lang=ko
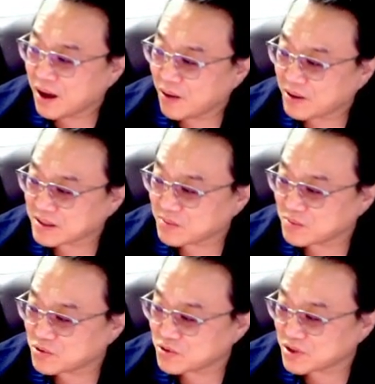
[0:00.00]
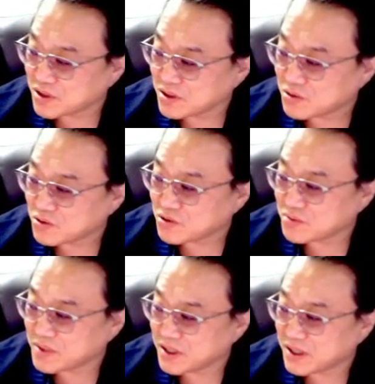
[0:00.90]
아, 화장품주들은
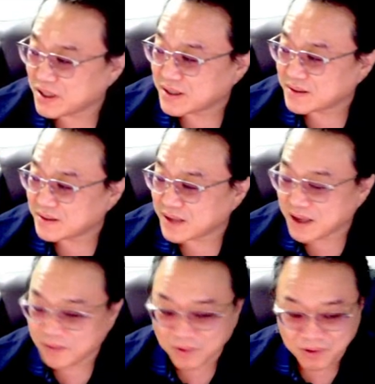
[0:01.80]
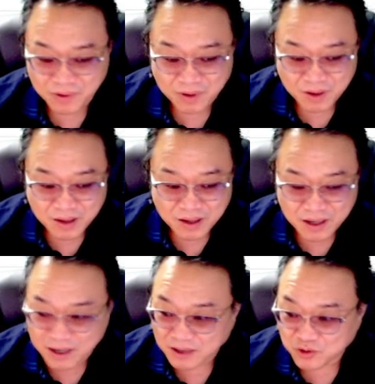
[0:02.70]
수급이 그렇게 뭐
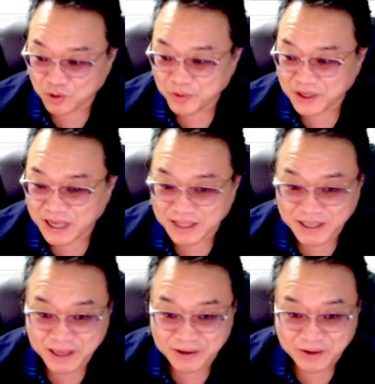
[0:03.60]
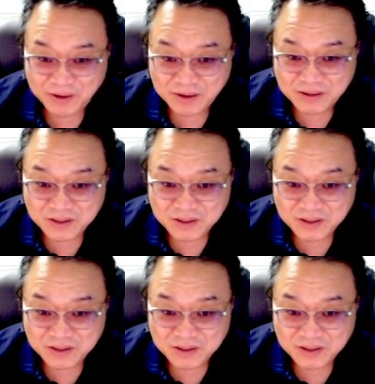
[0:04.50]
아, 좋은 편이 아니에요.